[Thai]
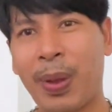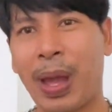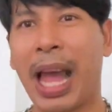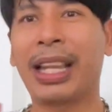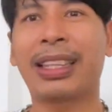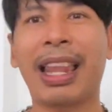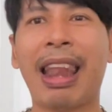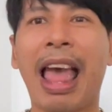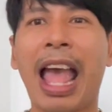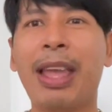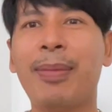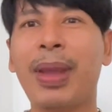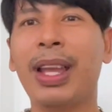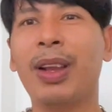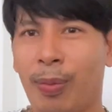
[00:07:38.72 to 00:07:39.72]
อันตราย
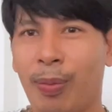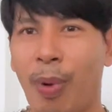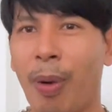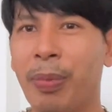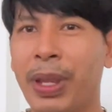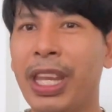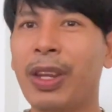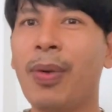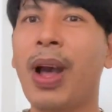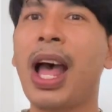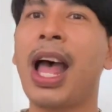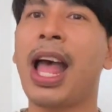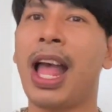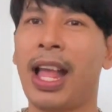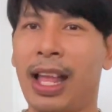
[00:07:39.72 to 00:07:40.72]
ไหมผมคิดว่า
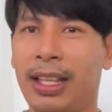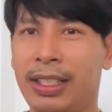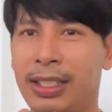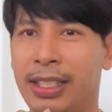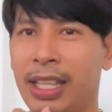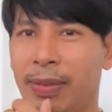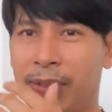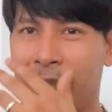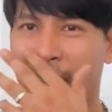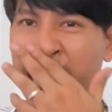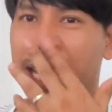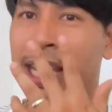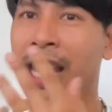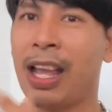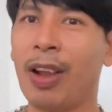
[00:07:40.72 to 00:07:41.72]
เซิร์ฟสเก็ต
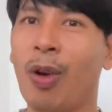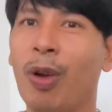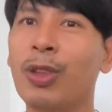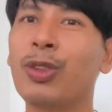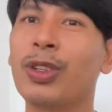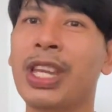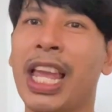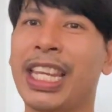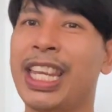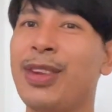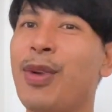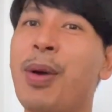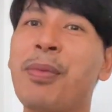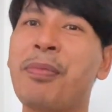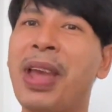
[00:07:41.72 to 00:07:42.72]
เนี่ยคนส่วนใหญ่คิด
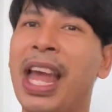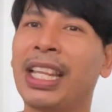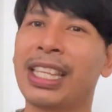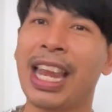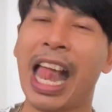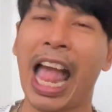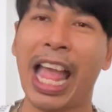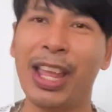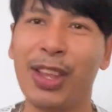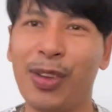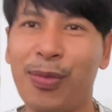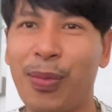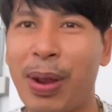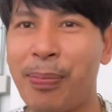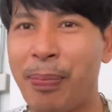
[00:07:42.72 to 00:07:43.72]
ว่ามันไม่อันตราย
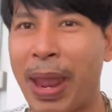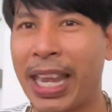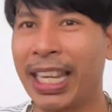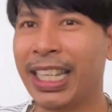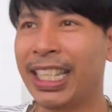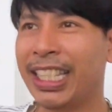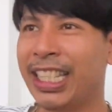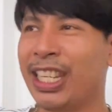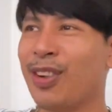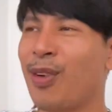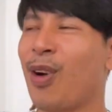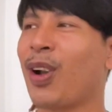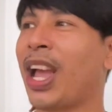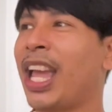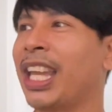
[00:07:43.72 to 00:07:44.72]
มันเป็นจะบ
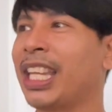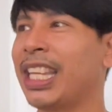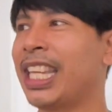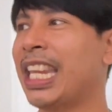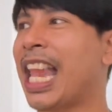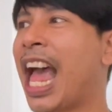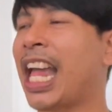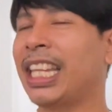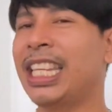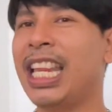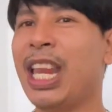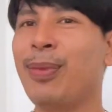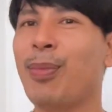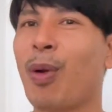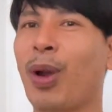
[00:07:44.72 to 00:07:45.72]
อกไง กีฬาที่
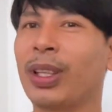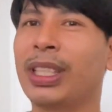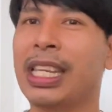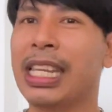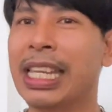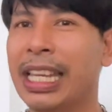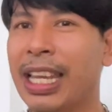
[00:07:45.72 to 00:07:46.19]
เล่นปกติ